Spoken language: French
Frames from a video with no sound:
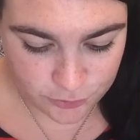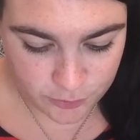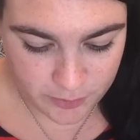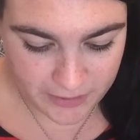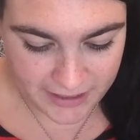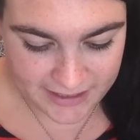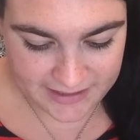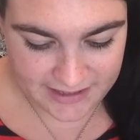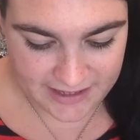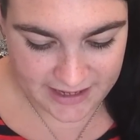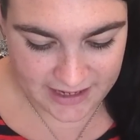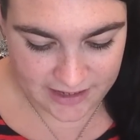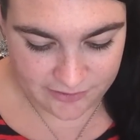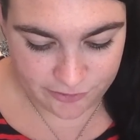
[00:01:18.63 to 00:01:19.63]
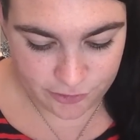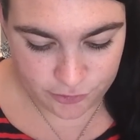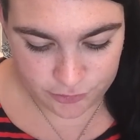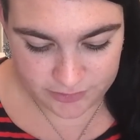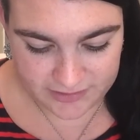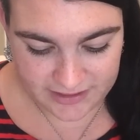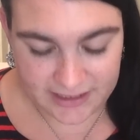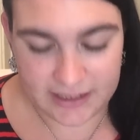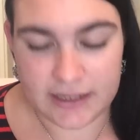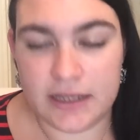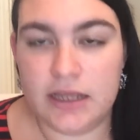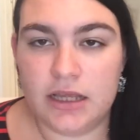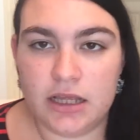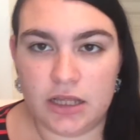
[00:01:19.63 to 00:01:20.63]
Ton plat idéal à volonté
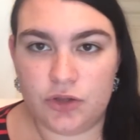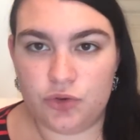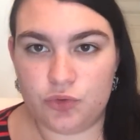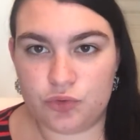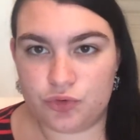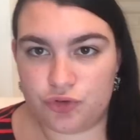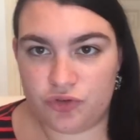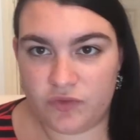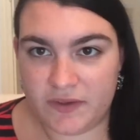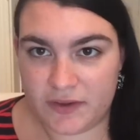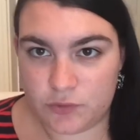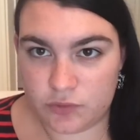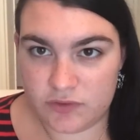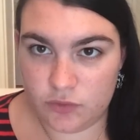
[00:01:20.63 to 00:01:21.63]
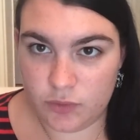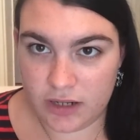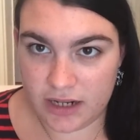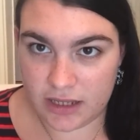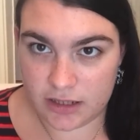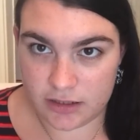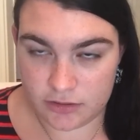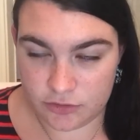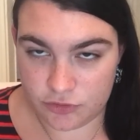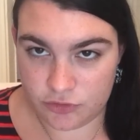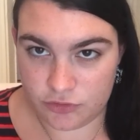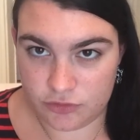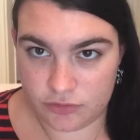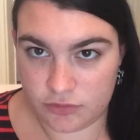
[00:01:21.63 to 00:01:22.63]
donc je vais continuer la,
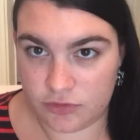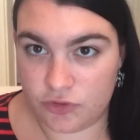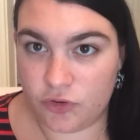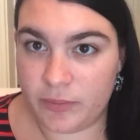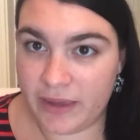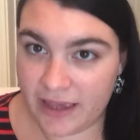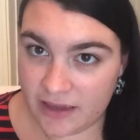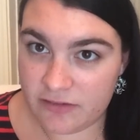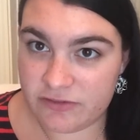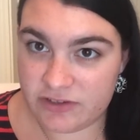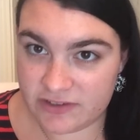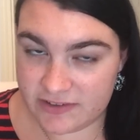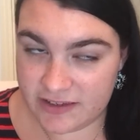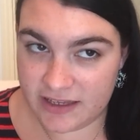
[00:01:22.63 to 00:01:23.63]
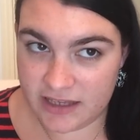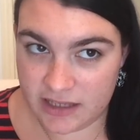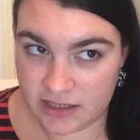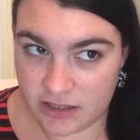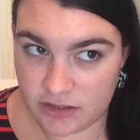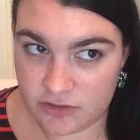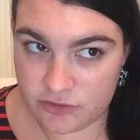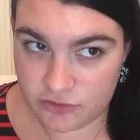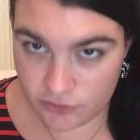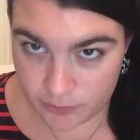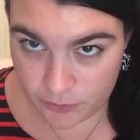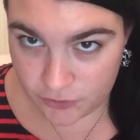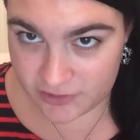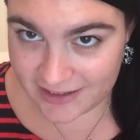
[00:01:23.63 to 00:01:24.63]
dans mes rêves, ça serait sans
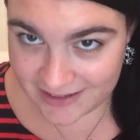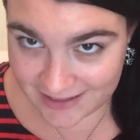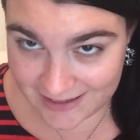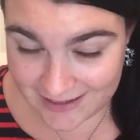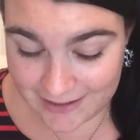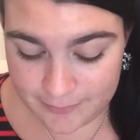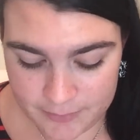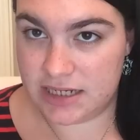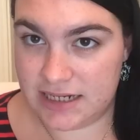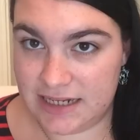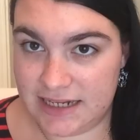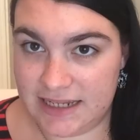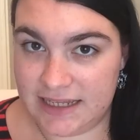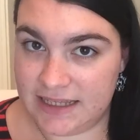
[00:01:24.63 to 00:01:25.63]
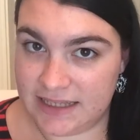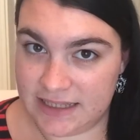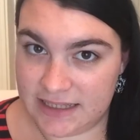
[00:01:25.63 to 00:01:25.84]
prendre un gramme, les